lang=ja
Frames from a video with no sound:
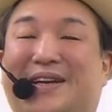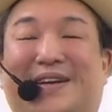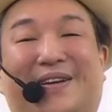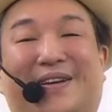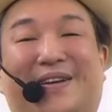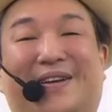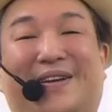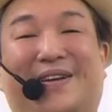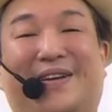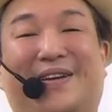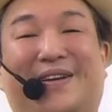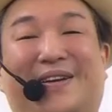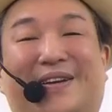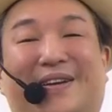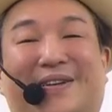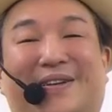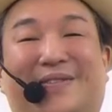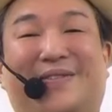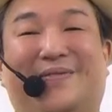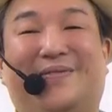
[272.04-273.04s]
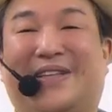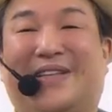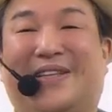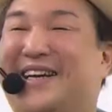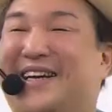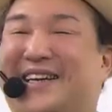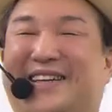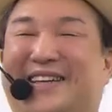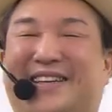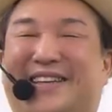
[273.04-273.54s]
皆さん、
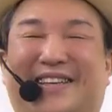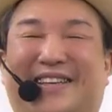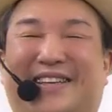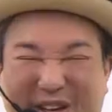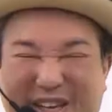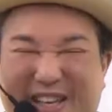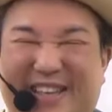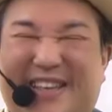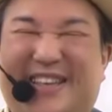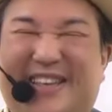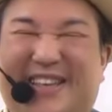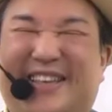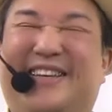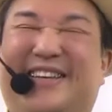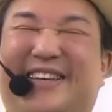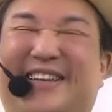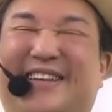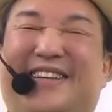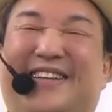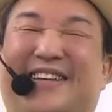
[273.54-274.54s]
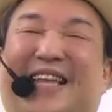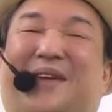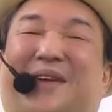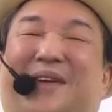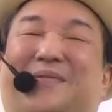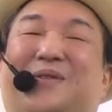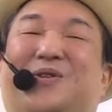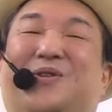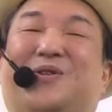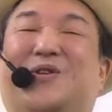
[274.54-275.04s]
良い食べ物
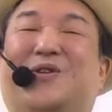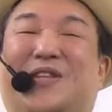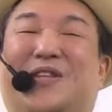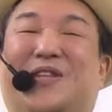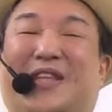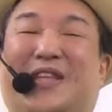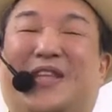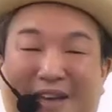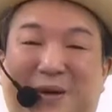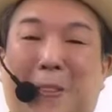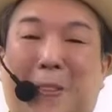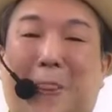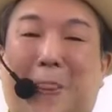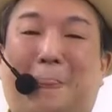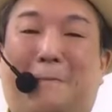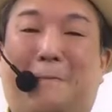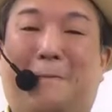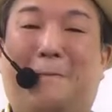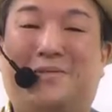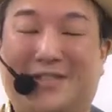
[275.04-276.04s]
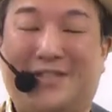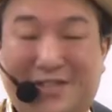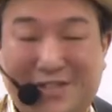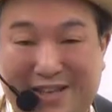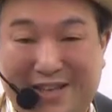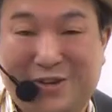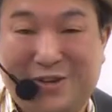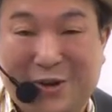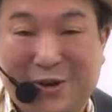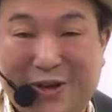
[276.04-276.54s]
を食べ、そして
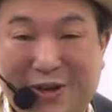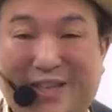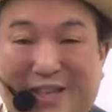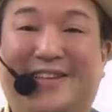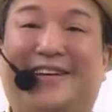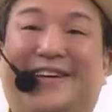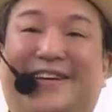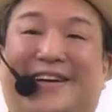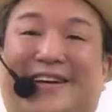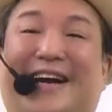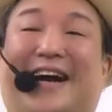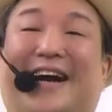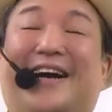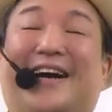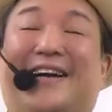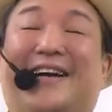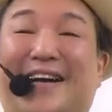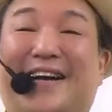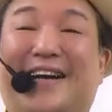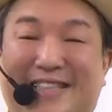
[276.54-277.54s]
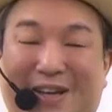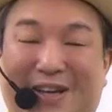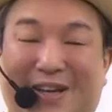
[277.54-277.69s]
良い考え方を受け